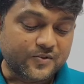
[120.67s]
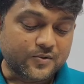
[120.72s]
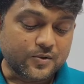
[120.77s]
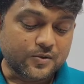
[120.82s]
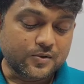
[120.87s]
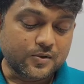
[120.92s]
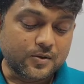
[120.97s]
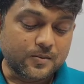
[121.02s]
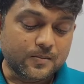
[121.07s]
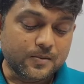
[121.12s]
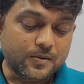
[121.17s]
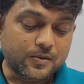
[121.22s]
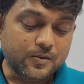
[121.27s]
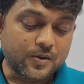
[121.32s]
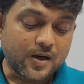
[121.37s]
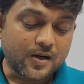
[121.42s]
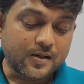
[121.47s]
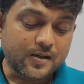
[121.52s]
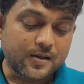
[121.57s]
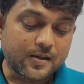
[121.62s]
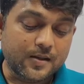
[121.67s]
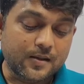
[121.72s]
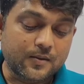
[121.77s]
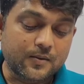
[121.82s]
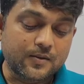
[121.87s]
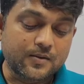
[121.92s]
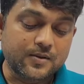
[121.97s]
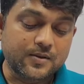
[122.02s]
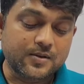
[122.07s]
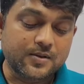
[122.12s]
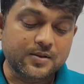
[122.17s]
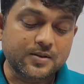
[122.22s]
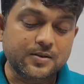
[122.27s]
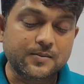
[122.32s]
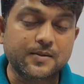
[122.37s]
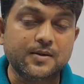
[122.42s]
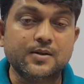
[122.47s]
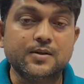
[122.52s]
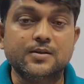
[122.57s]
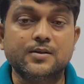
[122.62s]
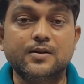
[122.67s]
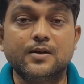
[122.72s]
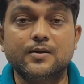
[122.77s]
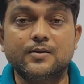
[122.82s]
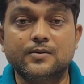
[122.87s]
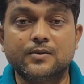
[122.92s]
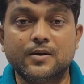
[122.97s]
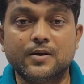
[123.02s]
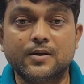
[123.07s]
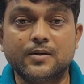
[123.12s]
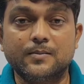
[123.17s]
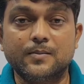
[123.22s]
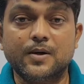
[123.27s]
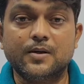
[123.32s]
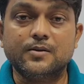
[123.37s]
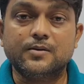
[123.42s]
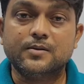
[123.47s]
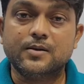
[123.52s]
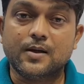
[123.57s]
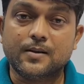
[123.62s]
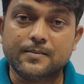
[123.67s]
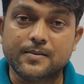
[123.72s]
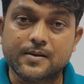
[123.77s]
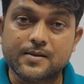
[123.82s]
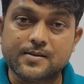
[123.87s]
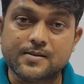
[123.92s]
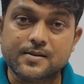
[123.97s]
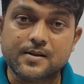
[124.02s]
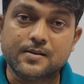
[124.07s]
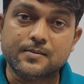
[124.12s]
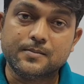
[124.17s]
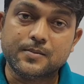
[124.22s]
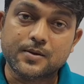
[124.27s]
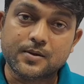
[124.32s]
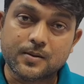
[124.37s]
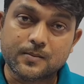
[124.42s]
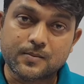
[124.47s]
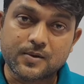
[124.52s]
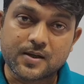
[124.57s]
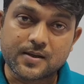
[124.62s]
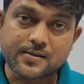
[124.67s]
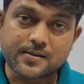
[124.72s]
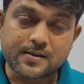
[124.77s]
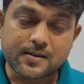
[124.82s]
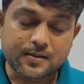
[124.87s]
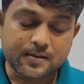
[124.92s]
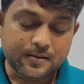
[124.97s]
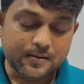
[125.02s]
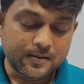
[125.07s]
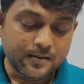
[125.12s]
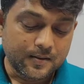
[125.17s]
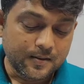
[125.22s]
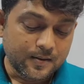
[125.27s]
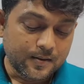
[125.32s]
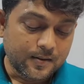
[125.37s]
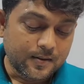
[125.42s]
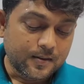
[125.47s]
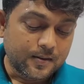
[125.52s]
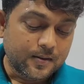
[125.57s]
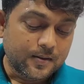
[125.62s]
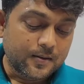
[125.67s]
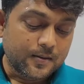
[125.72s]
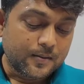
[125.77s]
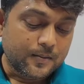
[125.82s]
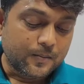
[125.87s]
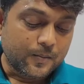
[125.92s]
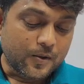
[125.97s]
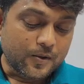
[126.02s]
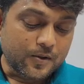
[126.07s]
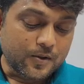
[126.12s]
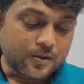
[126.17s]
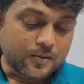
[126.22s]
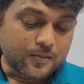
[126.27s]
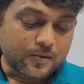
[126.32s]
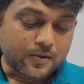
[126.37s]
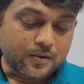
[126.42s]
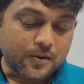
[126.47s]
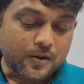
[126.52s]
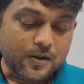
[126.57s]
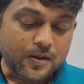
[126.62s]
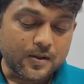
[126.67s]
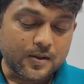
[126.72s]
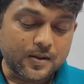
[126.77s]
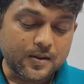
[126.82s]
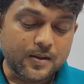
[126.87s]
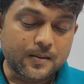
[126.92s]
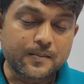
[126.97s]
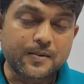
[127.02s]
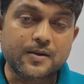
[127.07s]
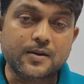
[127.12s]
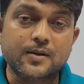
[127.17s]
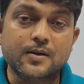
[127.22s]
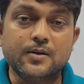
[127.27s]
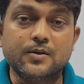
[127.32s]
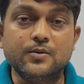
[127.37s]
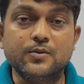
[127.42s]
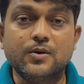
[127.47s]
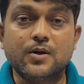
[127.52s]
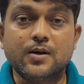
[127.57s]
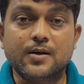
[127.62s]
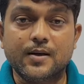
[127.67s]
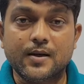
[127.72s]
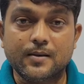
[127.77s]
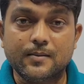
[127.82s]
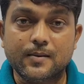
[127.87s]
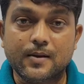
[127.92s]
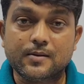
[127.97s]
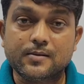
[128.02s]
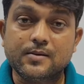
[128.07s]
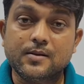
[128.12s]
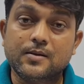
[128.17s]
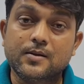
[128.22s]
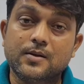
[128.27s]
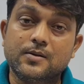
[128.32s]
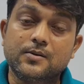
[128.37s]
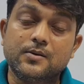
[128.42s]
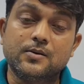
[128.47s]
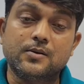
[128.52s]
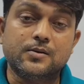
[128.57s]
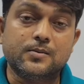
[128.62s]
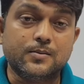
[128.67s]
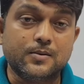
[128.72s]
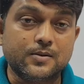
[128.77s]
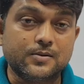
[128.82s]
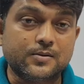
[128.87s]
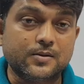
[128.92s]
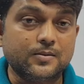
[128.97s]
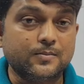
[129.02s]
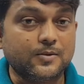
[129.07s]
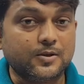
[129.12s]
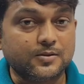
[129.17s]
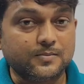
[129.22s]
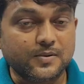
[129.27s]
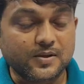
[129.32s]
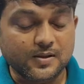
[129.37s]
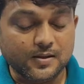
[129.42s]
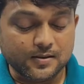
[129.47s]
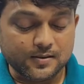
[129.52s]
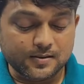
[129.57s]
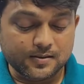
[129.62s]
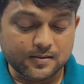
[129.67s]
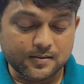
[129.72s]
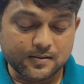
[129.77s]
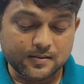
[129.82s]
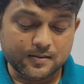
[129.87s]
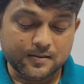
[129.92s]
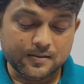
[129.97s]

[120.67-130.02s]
চোদ্দ নম্বর ডুরান্ড রেখা কোন দেশের সীমানা নির্ধারণ করে ভারত আফগানিস্তান বি নম্বর অ্যান্সার পনেরো নম্বর করেঙ্গে ইয়া মরেঙ্গে ডু আর ডাই ভারত ছাড়া আন্দোলনে বলেছিল মহাত্মা গান্ধী